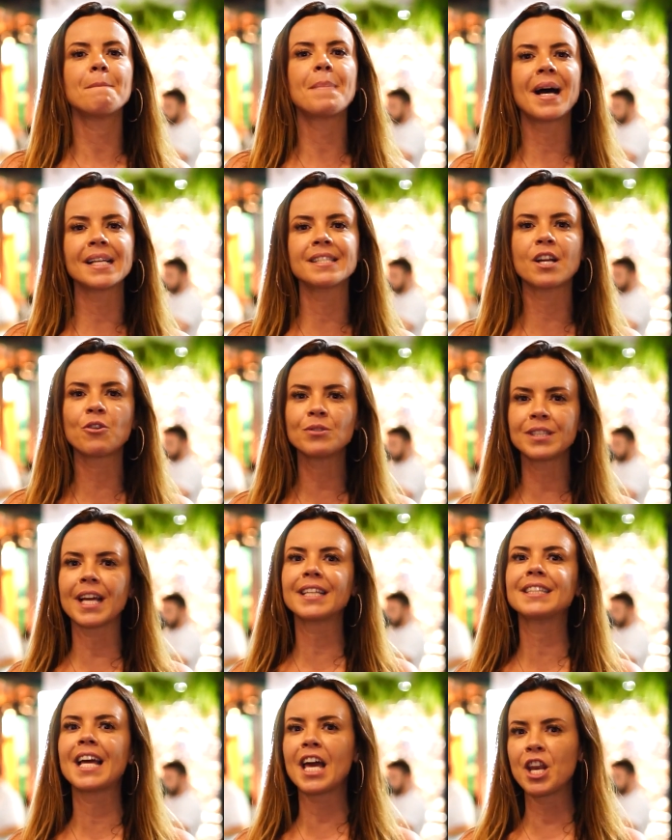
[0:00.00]
basta
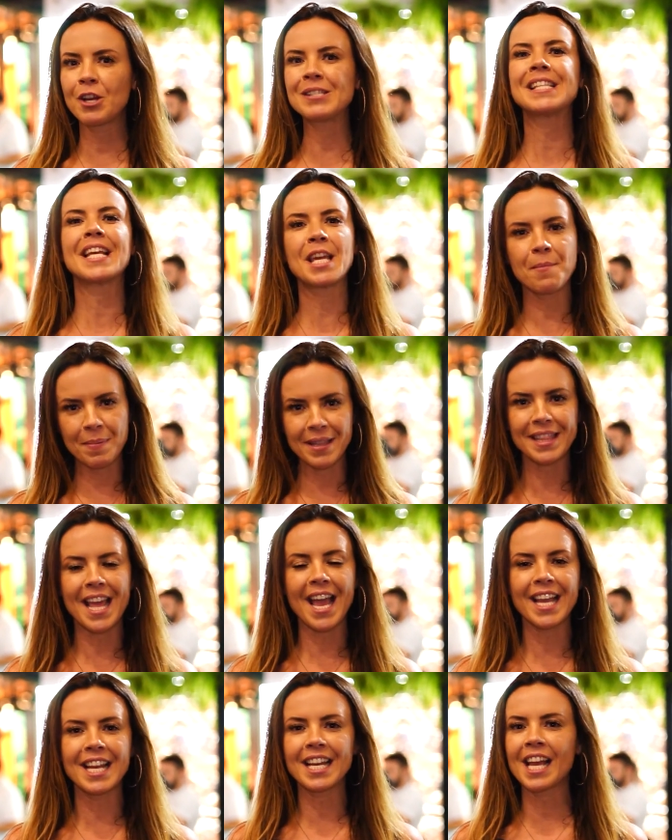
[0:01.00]
contactar nossa equipe
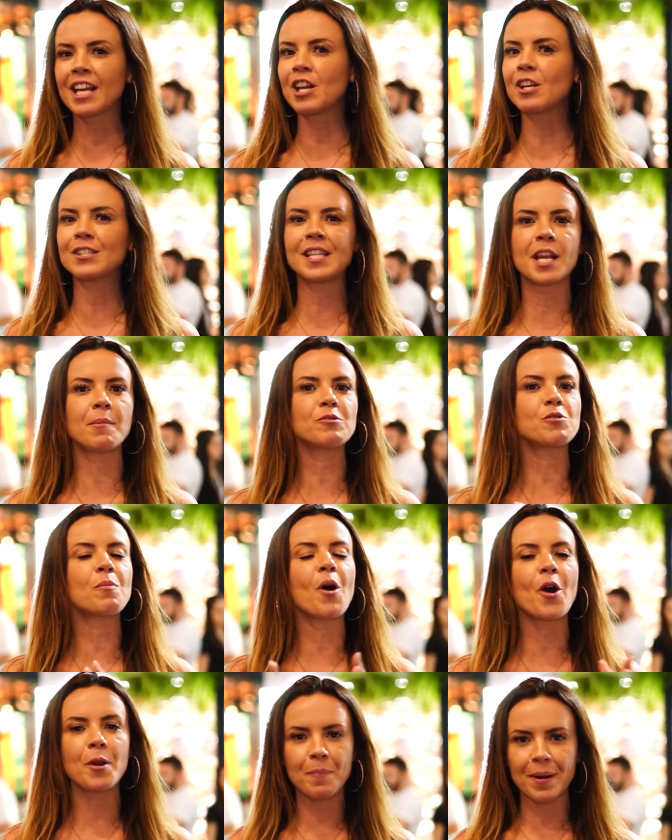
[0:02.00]
técnica que nós teremos o
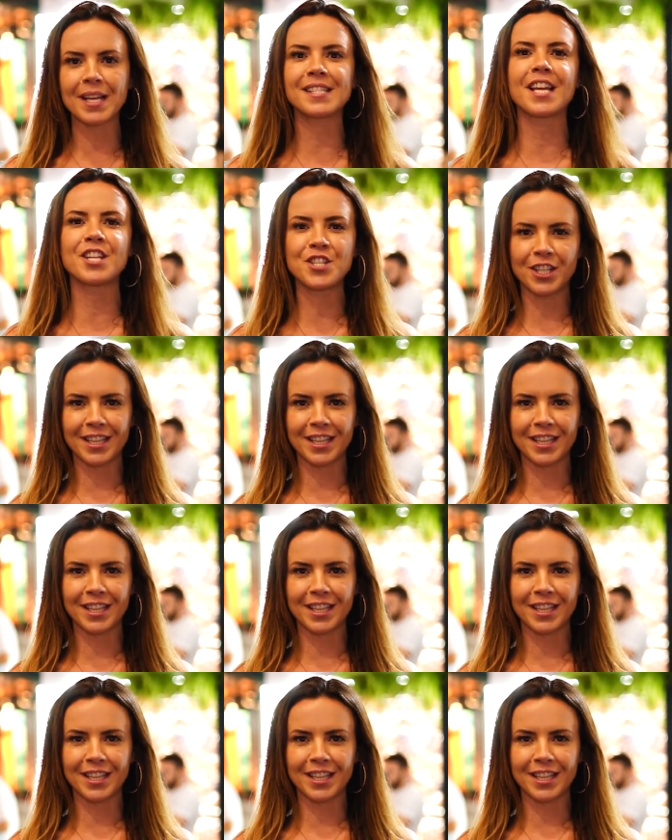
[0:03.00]
maior prazer em